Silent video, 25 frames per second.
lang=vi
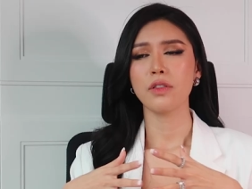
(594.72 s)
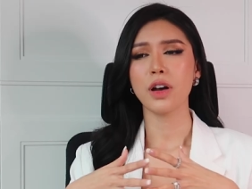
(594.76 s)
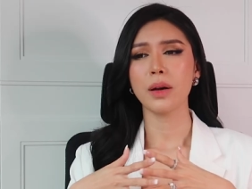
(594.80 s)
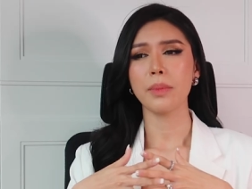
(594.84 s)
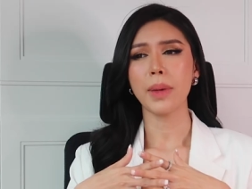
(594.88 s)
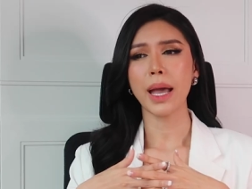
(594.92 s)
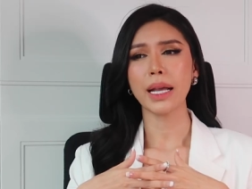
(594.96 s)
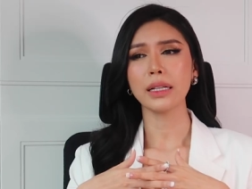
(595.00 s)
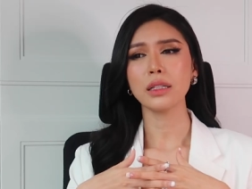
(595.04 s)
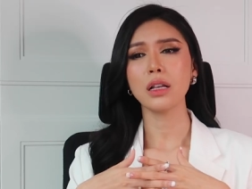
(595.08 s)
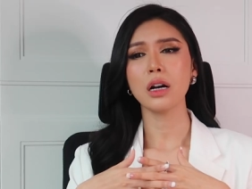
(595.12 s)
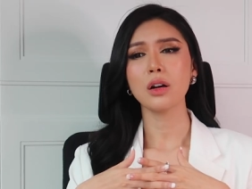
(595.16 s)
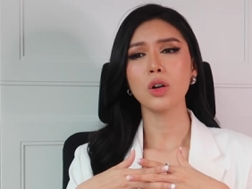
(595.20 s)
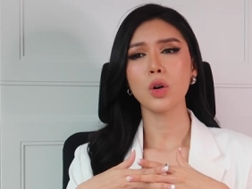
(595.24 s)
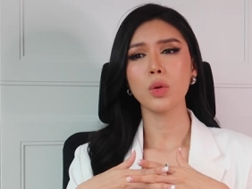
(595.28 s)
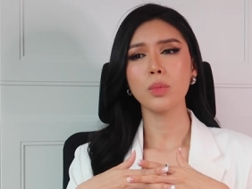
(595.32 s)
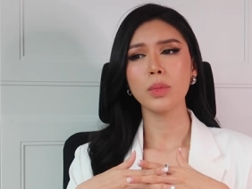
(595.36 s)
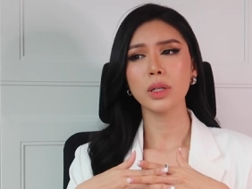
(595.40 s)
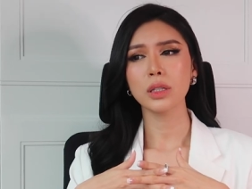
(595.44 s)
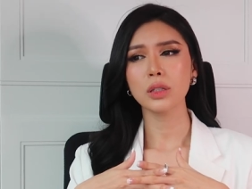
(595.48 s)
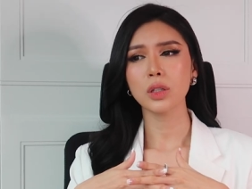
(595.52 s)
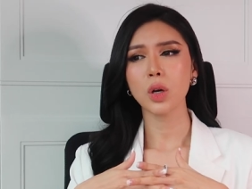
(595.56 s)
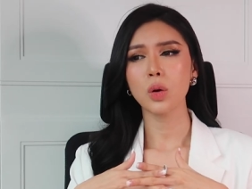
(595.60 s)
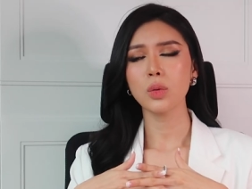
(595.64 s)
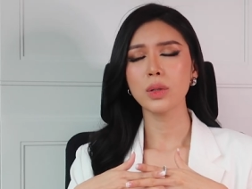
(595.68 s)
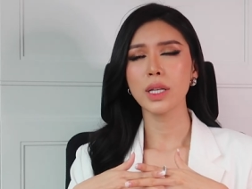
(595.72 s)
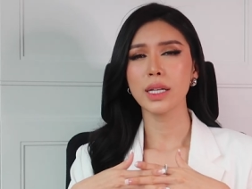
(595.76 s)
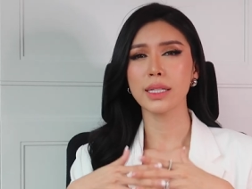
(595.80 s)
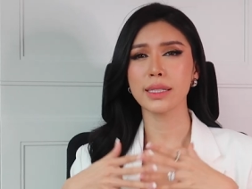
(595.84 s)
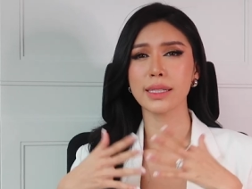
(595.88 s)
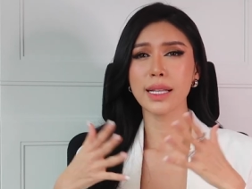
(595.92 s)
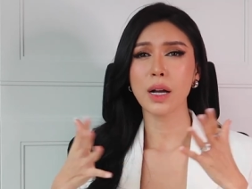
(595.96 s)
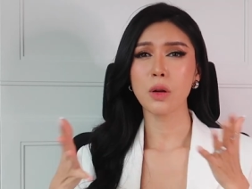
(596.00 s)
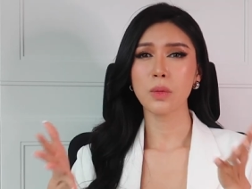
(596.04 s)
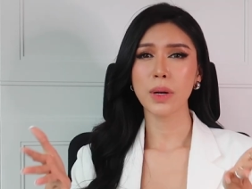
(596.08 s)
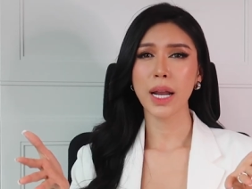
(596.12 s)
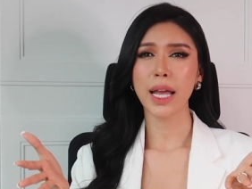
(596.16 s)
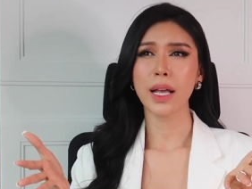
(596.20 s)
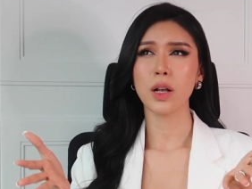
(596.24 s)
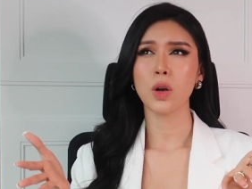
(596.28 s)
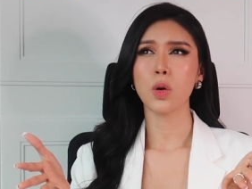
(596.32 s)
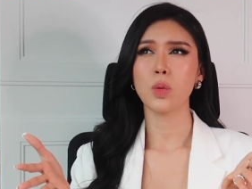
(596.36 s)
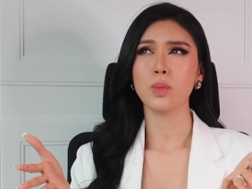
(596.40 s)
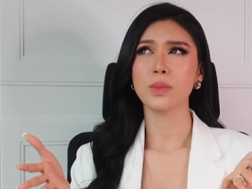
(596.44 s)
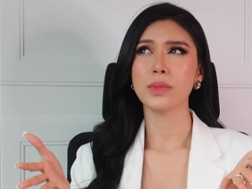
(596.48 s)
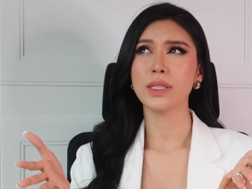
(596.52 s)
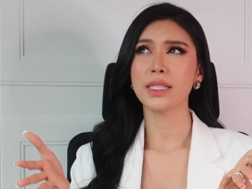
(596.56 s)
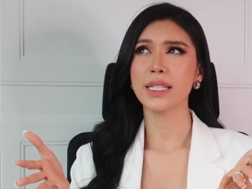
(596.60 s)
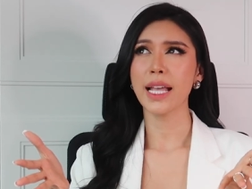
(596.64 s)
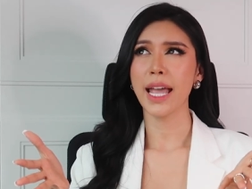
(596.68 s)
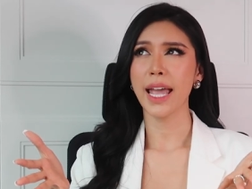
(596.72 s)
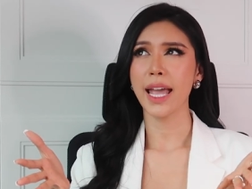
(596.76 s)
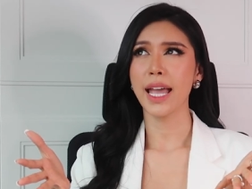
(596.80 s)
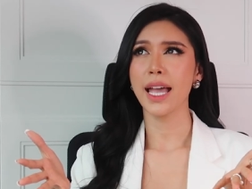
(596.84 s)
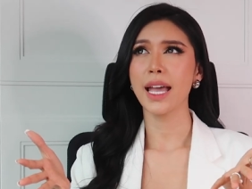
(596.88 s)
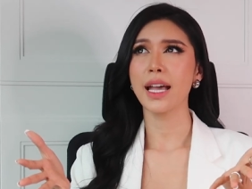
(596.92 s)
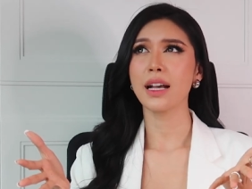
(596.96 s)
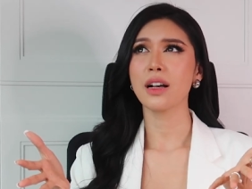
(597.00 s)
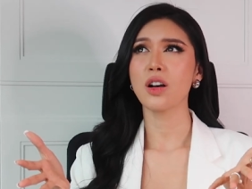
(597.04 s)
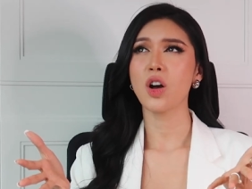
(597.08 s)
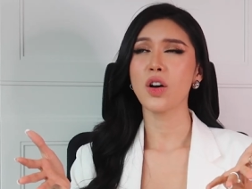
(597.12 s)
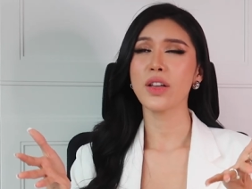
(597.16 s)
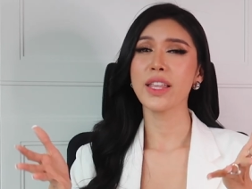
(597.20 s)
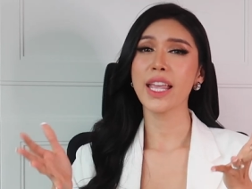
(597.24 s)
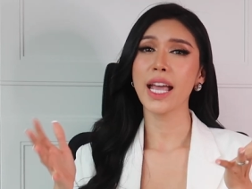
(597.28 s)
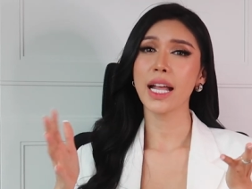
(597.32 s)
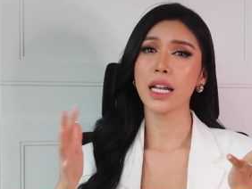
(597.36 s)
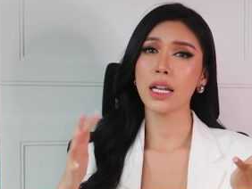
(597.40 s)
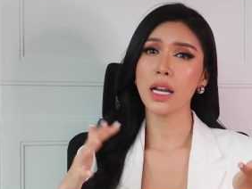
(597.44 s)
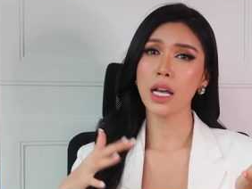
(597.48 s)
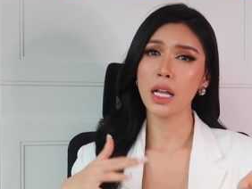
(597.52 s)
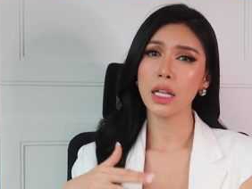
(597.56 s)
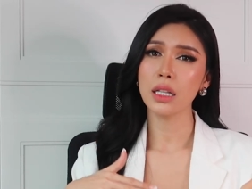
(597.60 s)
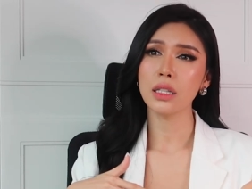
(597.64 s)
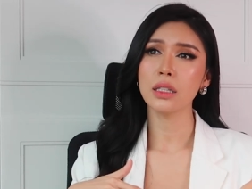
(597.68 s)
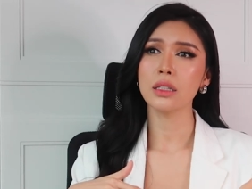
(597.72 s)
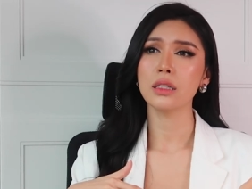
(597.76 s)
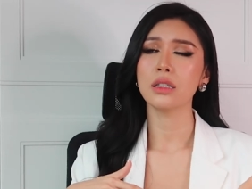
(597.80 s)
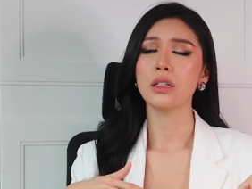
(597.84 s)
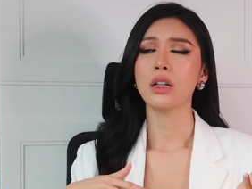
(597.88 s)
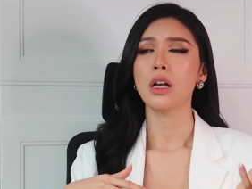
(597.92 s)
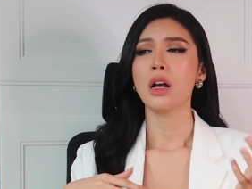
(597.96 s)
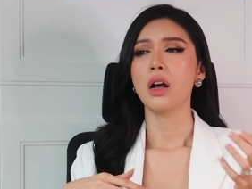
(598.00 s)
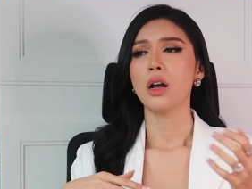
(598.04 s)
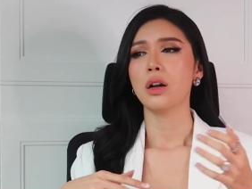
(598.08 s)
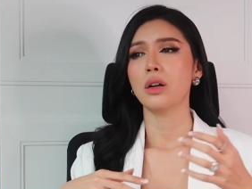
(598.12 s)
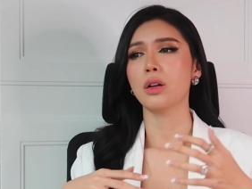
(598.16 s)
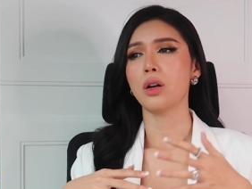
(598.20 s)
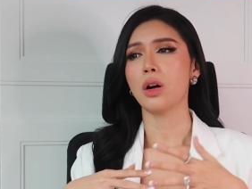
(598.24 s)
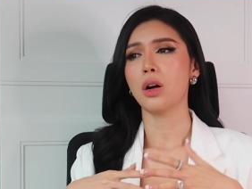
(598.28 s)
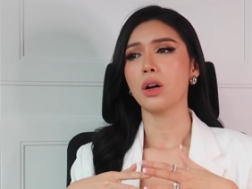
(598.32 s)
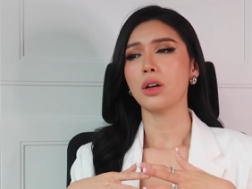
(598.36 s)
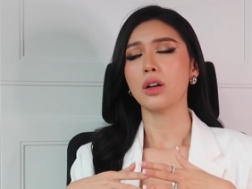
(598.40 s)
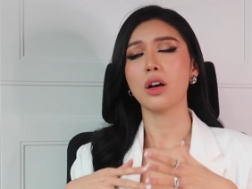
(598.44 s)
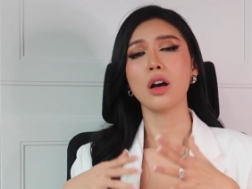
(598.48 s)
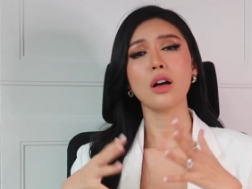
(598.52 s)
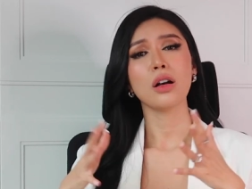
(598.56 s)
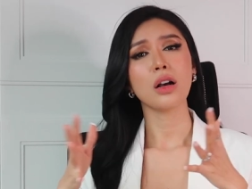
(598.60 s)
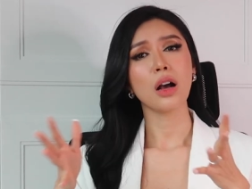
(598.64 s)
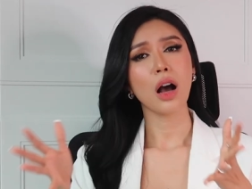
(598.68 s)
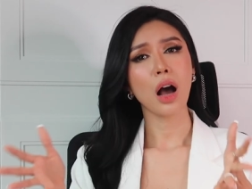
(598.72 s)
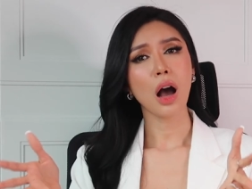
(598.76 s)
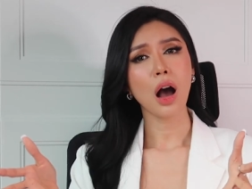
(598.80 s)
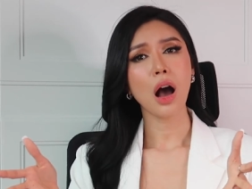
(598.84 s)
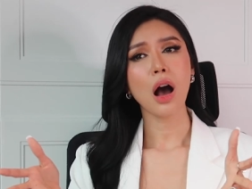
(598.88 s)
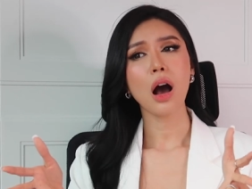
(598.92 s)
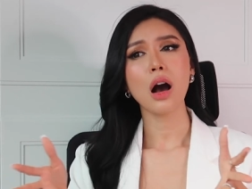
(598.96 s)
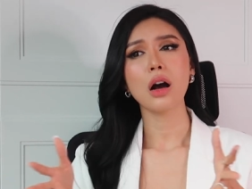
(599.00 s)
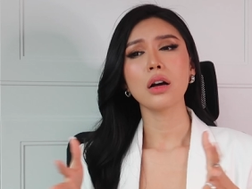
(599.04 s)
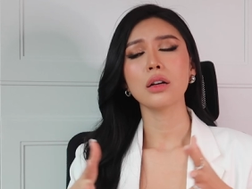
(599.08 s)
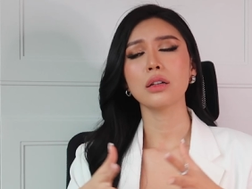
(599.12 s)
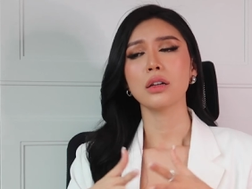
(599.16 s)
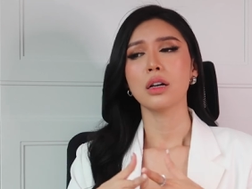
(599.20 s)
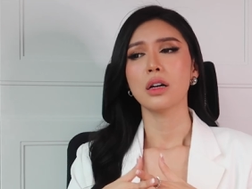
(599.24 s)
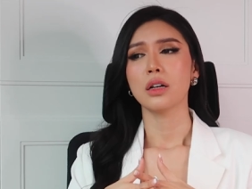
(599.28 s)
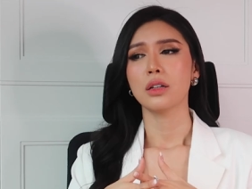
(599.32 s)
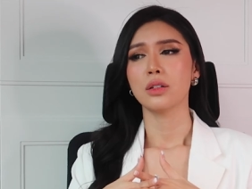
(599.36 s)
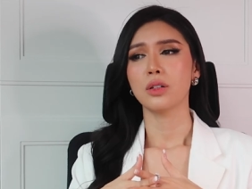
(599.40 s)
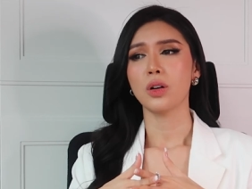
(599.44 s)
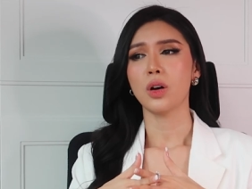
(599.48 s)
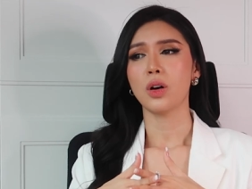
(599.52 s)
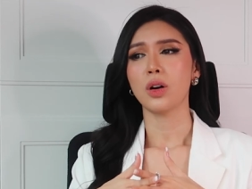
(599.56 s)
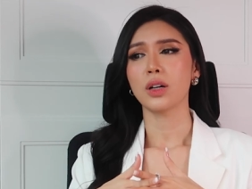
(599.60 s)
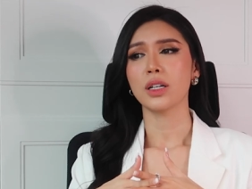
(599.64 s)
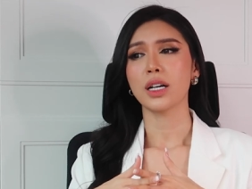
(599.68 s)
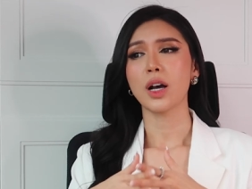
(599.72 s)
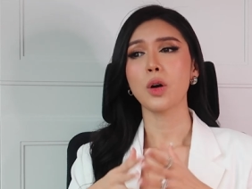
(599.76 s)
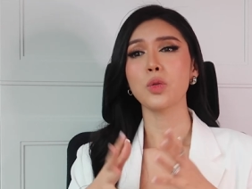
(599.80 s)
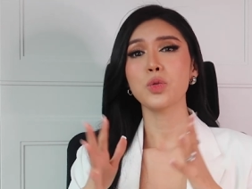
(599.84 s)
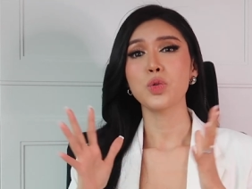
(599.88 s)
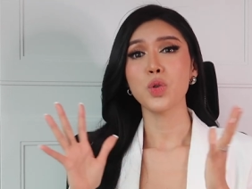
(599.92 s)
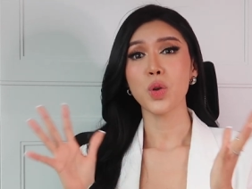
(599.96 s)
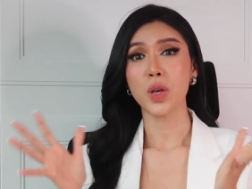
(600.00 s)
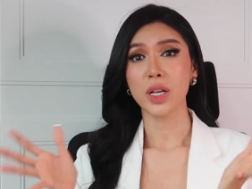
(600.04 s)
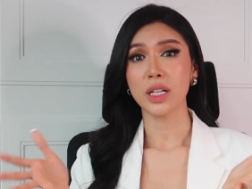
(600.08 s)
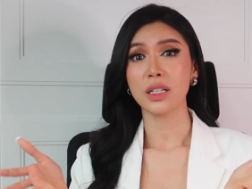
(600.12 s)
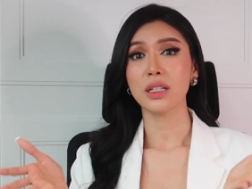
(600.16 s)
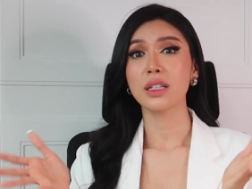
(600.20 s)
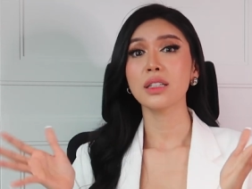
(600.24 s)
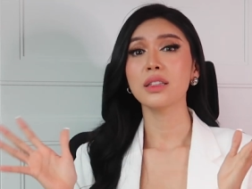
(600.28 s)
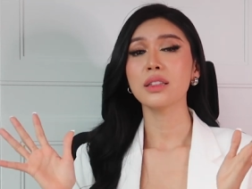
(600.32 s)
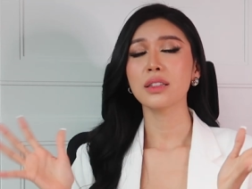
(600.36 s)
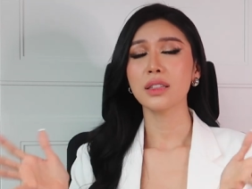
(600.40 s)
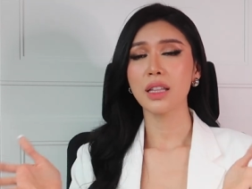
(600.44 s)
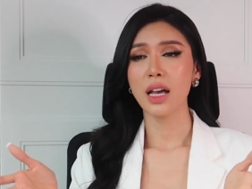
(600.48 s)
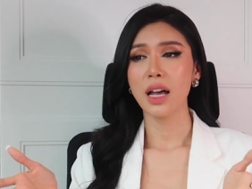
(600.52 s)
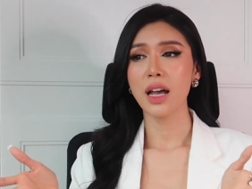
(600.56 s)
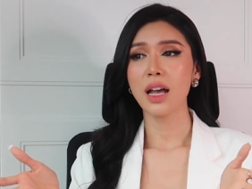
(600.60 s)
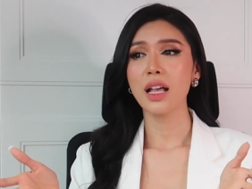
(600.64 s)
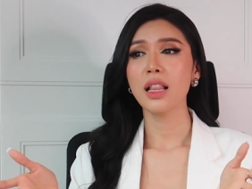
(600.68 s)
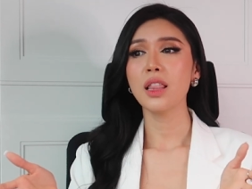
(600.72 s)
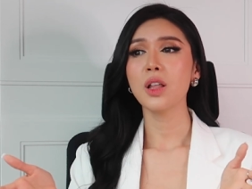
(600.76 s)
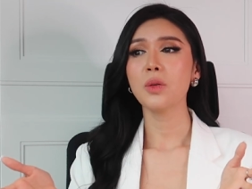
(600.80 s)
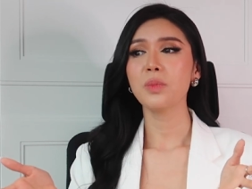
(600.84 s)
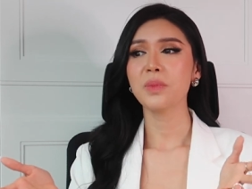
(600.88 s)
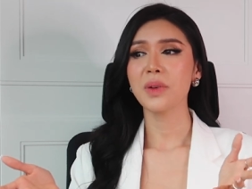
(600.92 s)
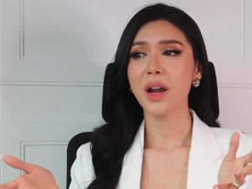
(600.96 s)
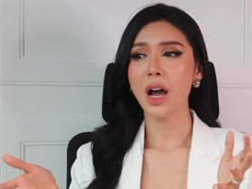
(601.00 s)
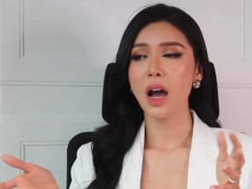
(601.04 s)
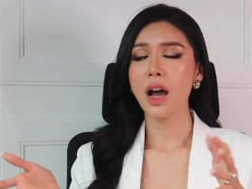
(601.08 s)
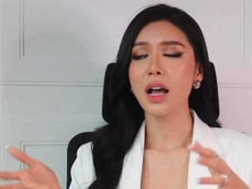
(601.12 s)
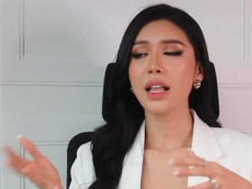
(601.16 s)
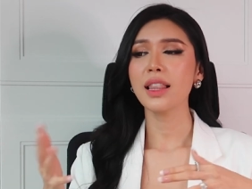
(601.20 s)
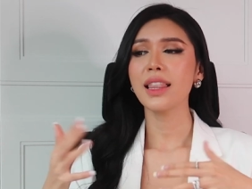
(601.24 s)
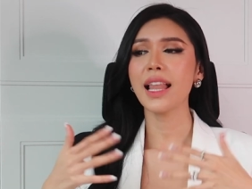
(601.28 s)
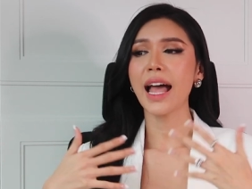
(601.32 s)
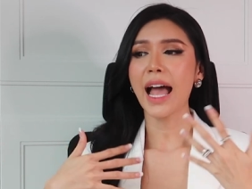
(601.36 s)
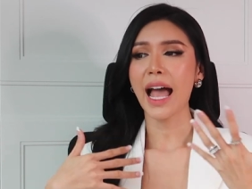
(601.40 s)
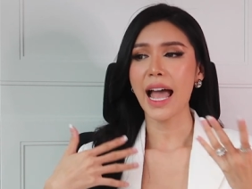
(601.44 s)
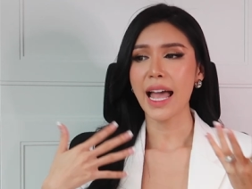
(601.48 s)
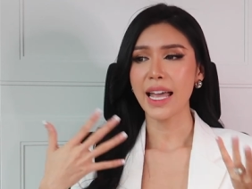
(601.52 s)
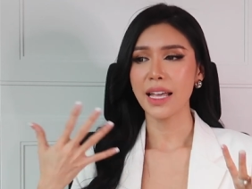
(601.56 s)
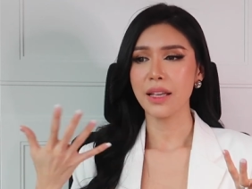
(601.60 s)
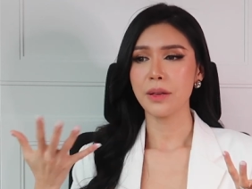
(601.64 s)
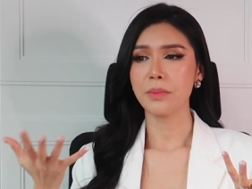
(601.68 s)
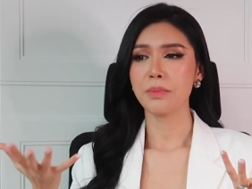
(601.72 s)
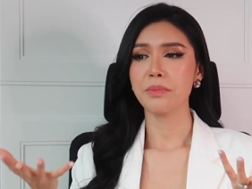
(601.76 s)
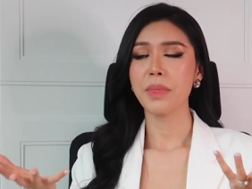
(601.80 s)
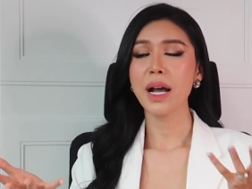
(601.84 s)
và bản thân của minh tú thì sau này cũng sẽ có gia đình rồi có con rồi câu chuyện kinh tế lúc đó lại